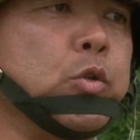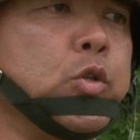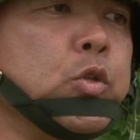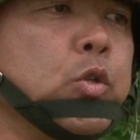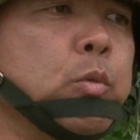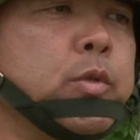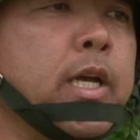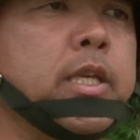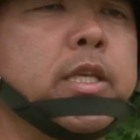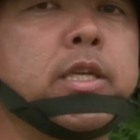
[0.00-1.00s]
それぞれの部
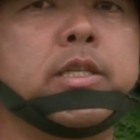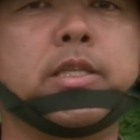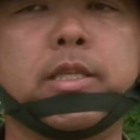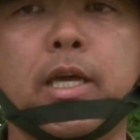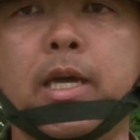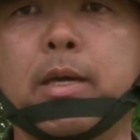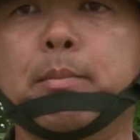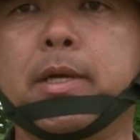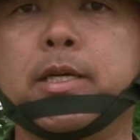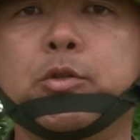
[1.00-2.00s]
隊に行って
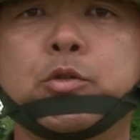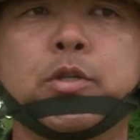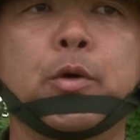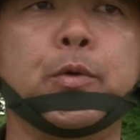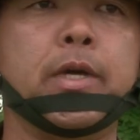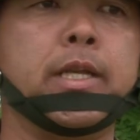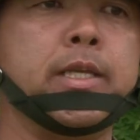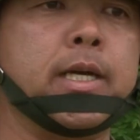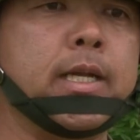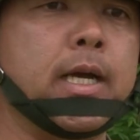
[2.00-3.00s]
また訓練をやり
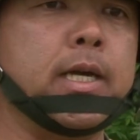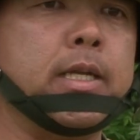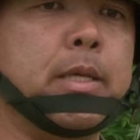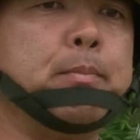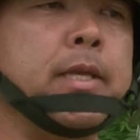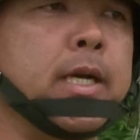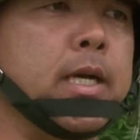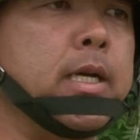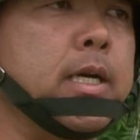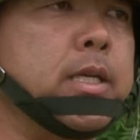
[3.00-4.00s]
ながら立派
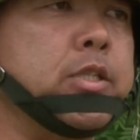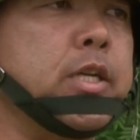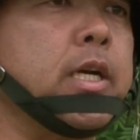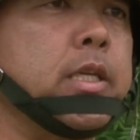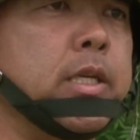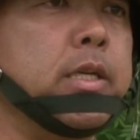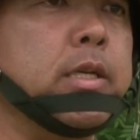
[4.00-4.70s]
な自衛官に